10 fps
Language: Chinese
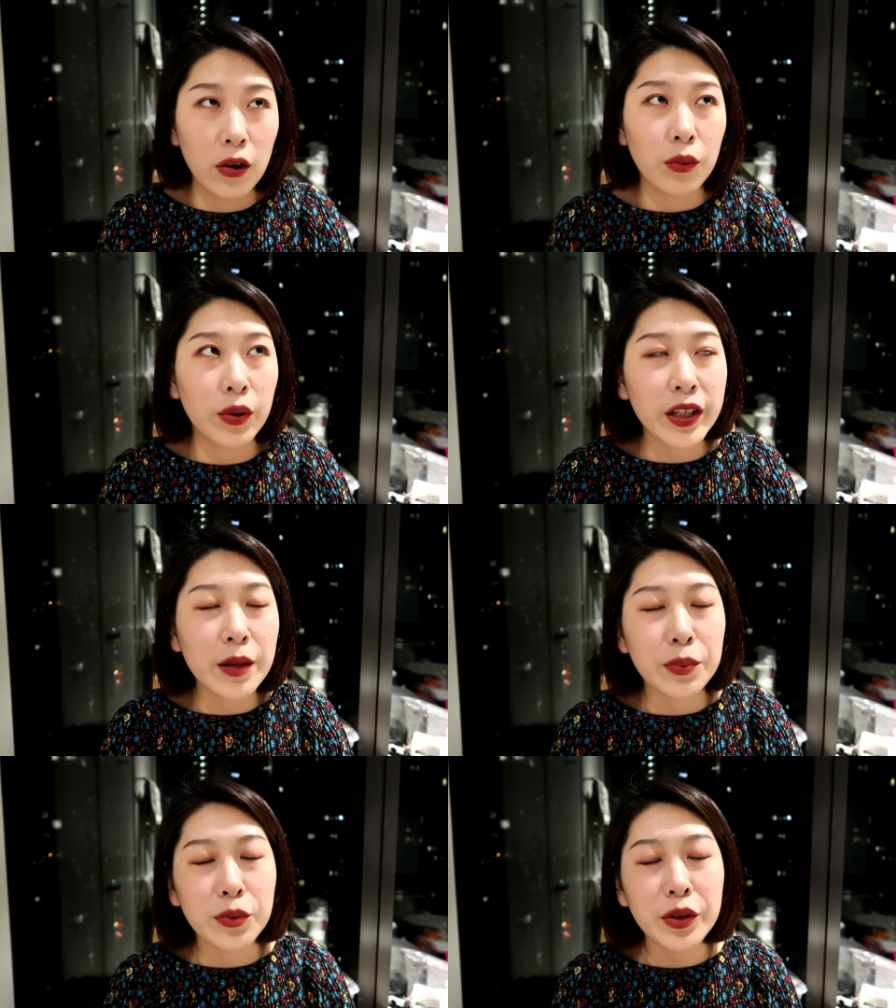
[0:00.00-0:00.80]
我应
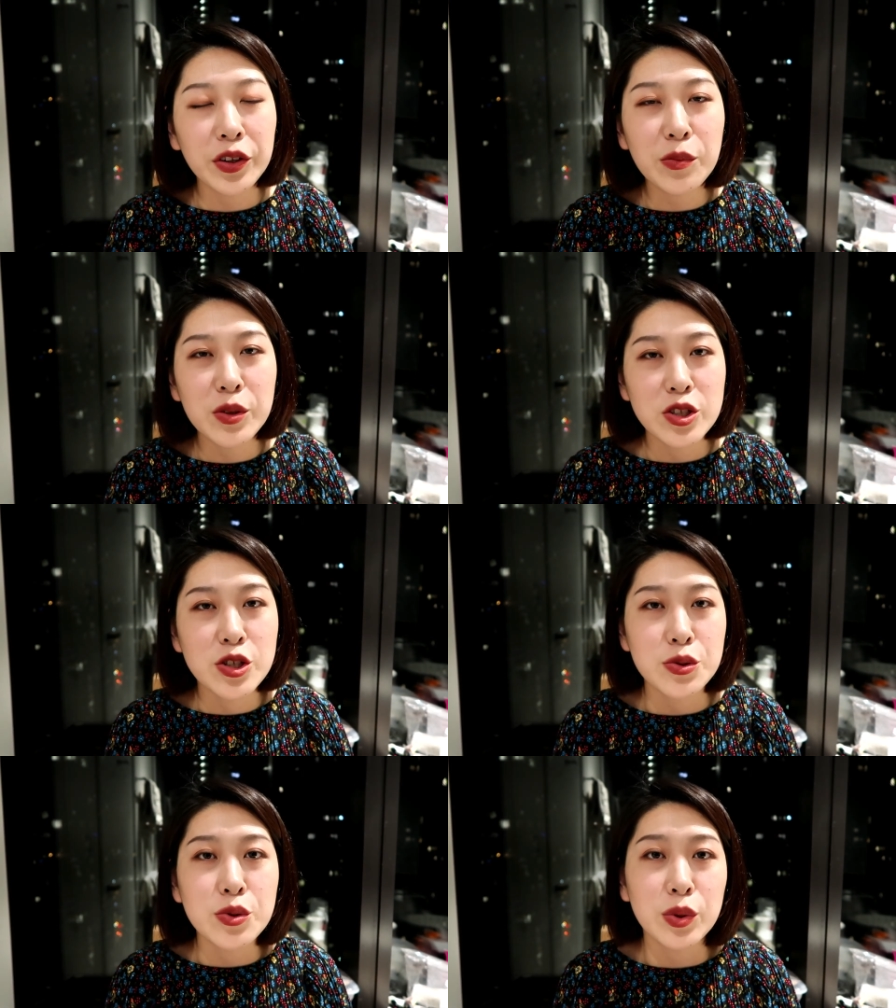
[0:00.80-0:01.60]
该不会那么
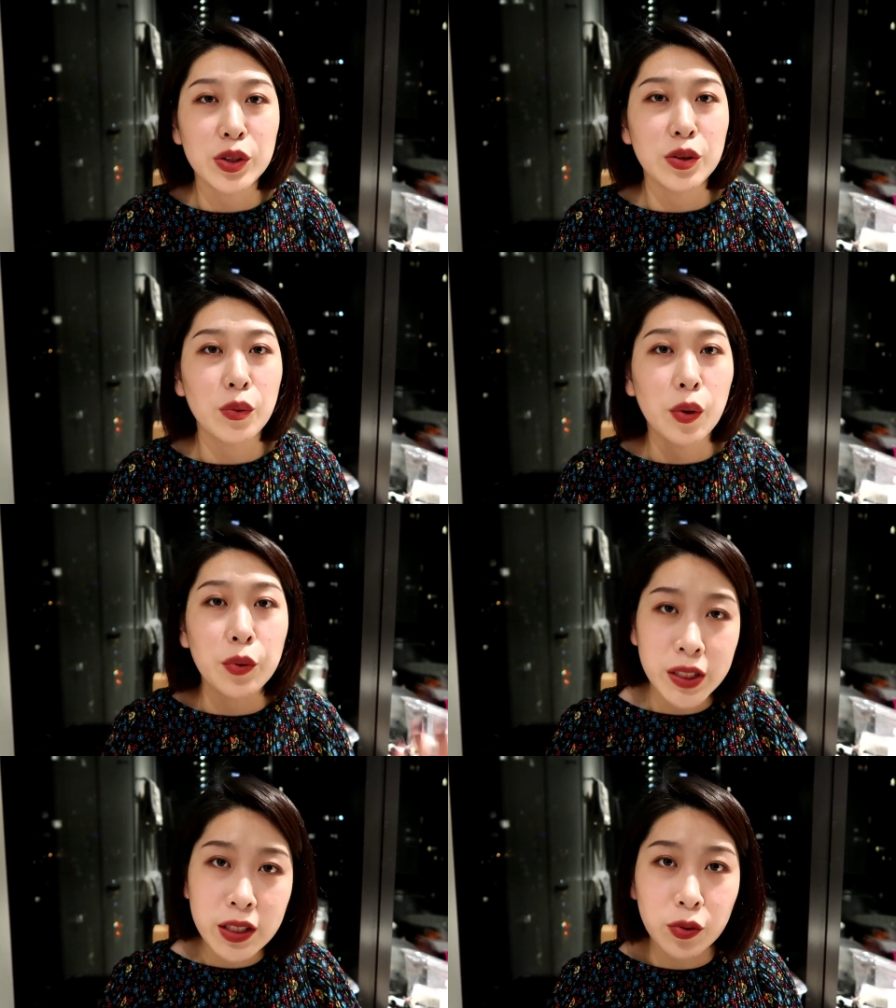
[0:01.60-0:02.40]
持续稳定的回购。
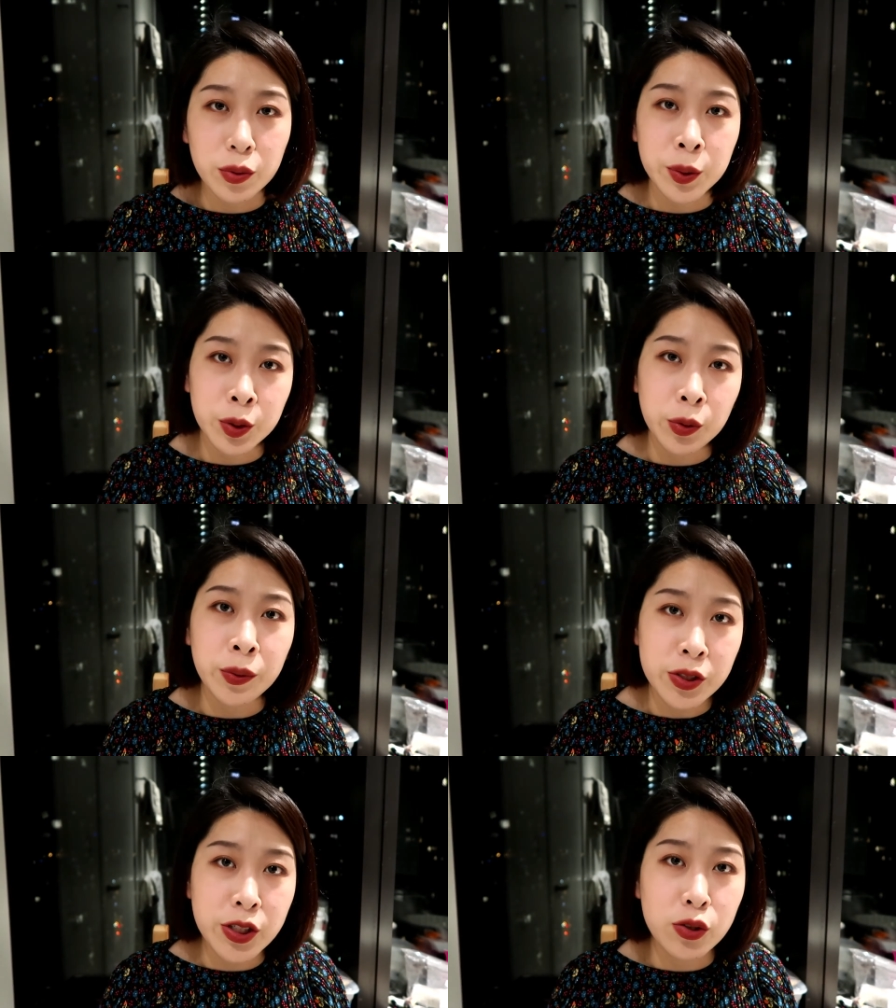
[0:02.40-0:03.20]
我现在有一有一
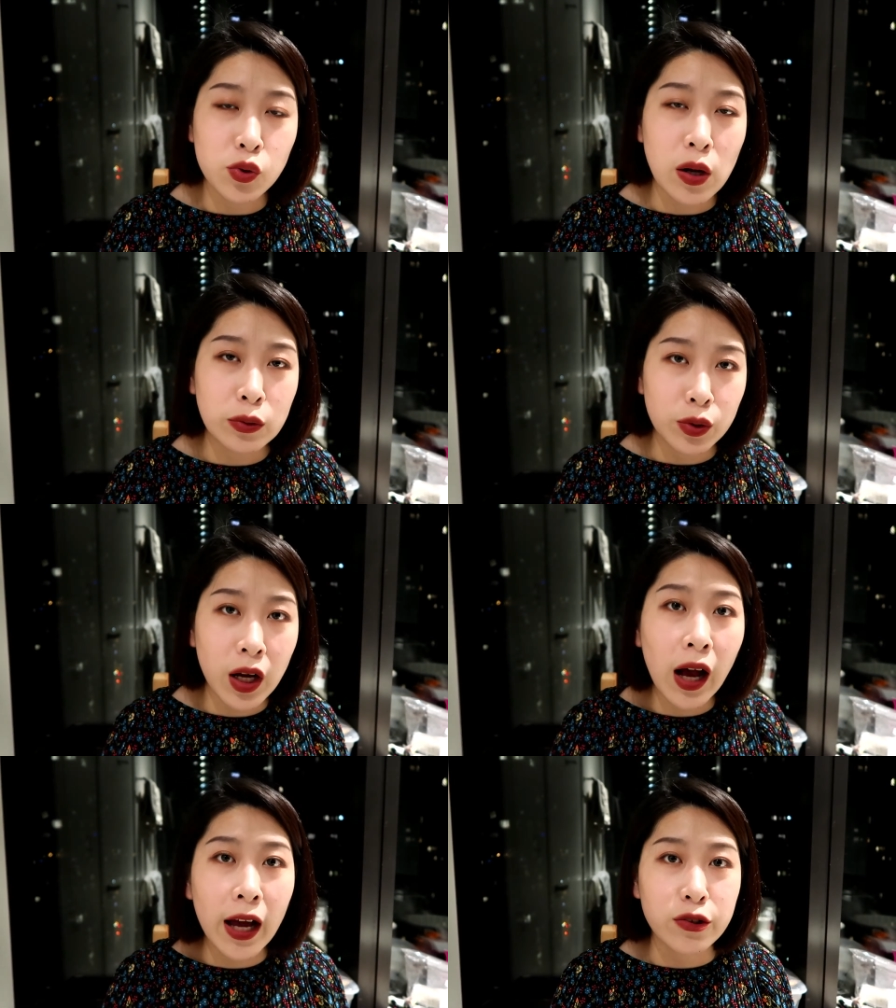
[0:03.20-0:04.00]
款正装，就
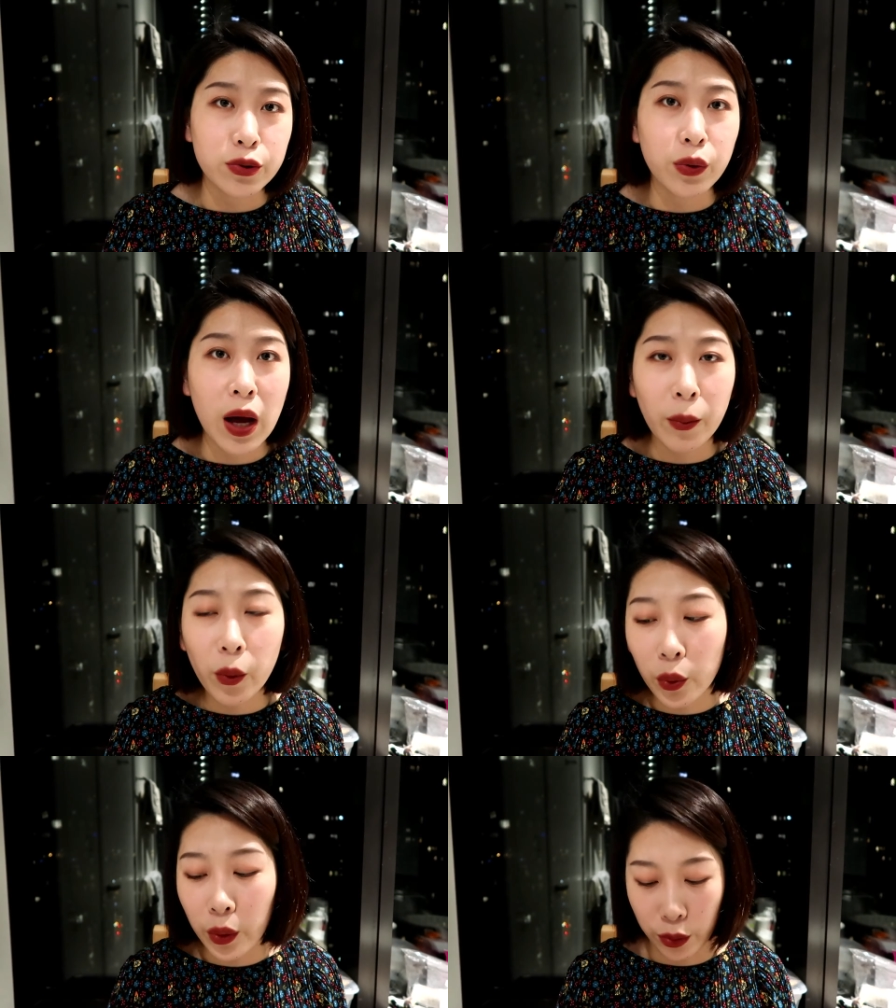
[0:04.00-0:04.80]
刚开始用，还没
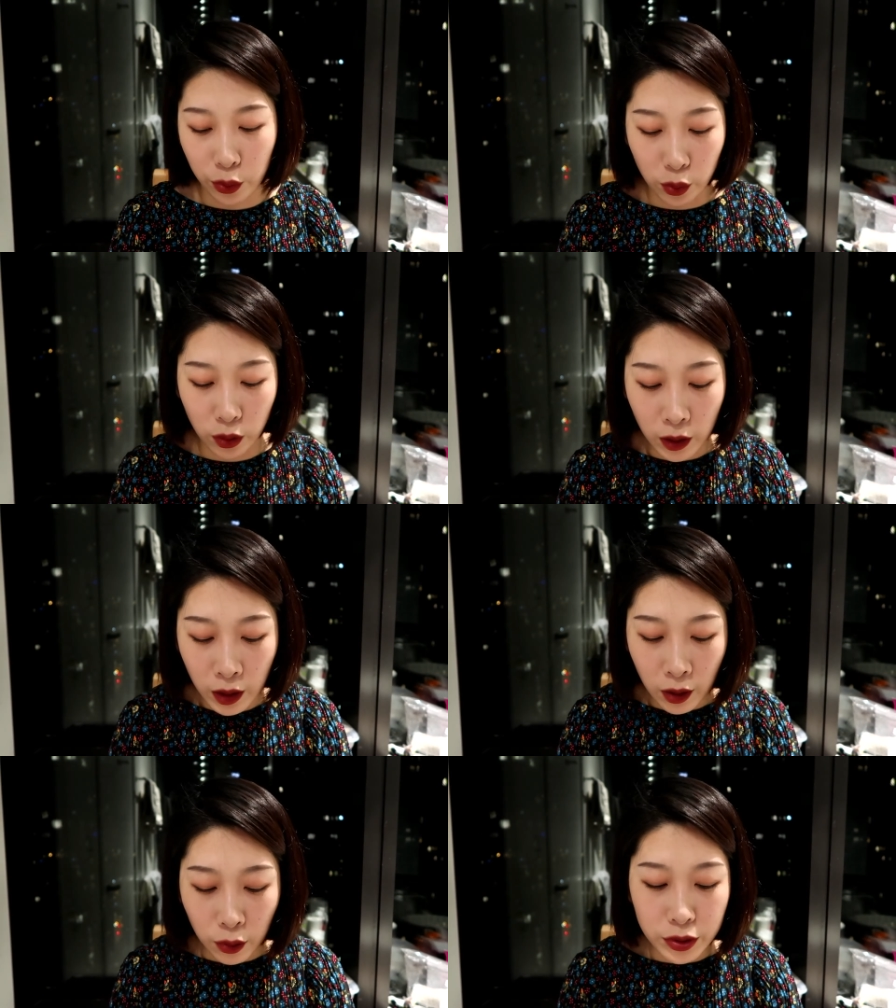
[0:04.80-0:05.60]
有用很多。
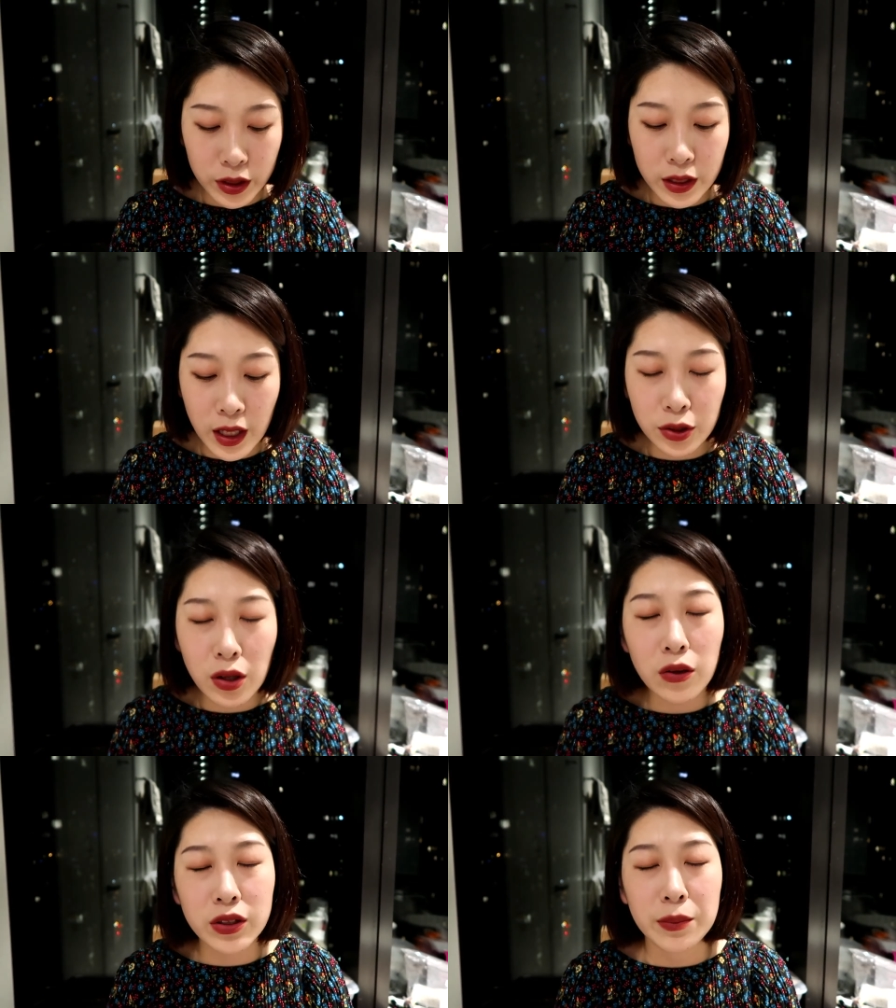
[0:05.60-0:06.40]
我觉得其实它
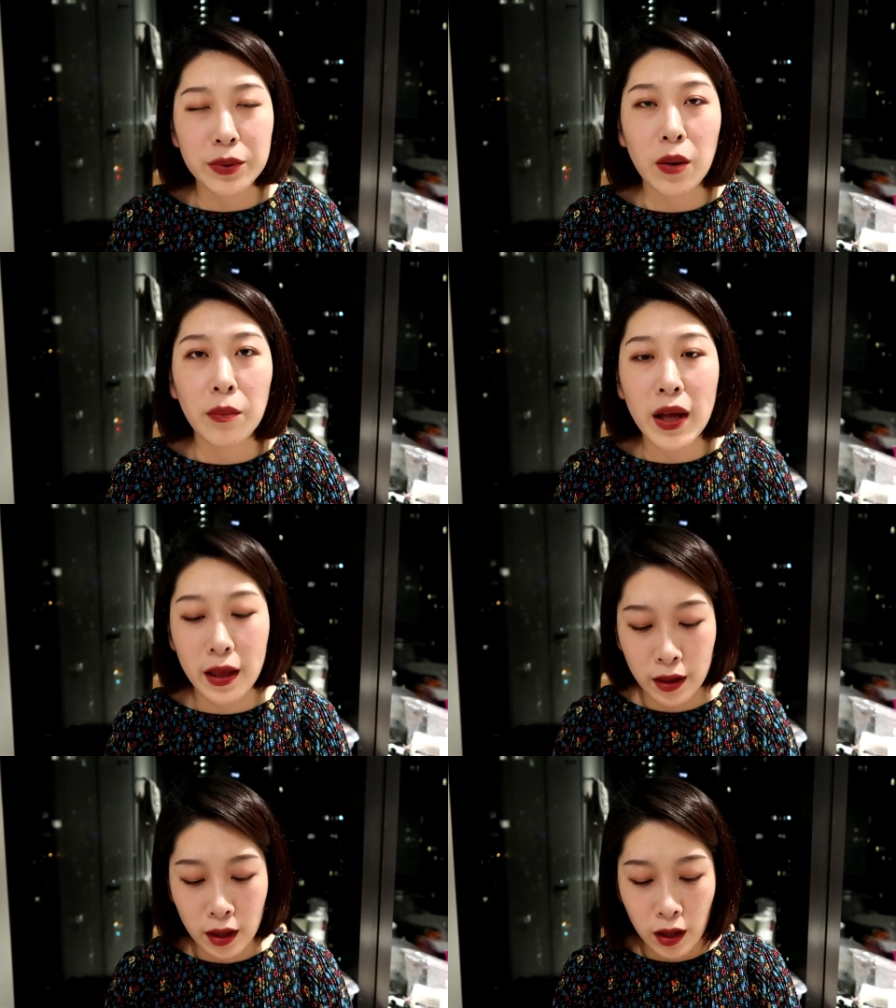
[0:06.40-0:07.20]
消耗起来比较
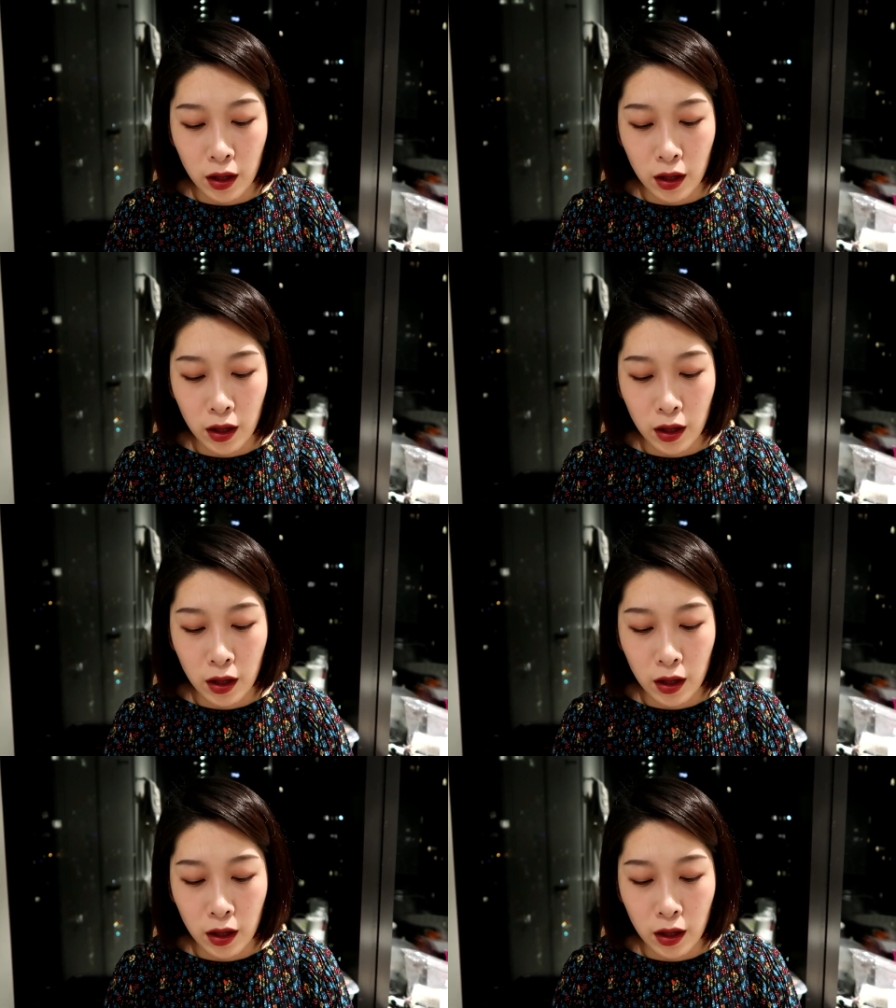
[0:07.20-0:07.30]
慢。